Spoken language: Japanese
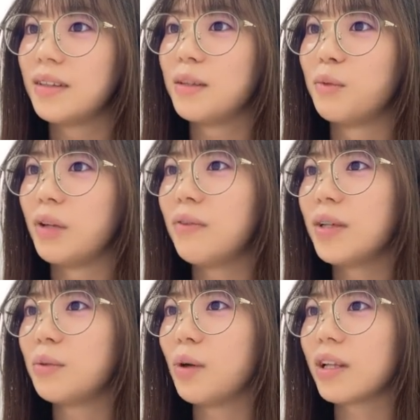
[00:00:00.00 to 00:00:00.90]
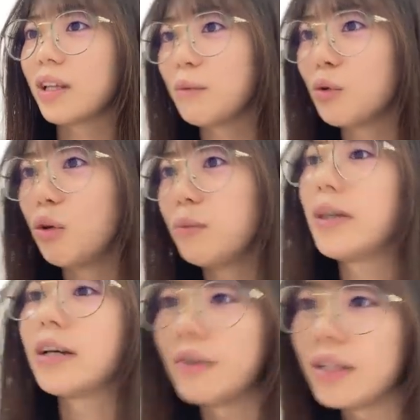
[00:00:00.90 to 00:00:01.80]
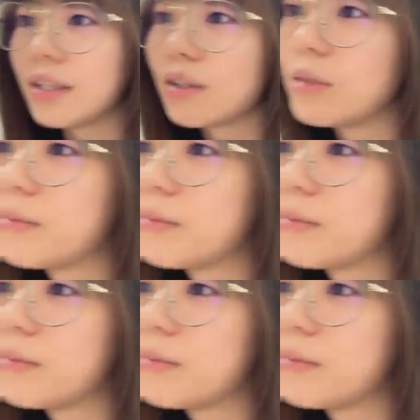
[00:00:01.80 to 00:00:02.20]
でもリファの折りたたみコームは可愛いなと思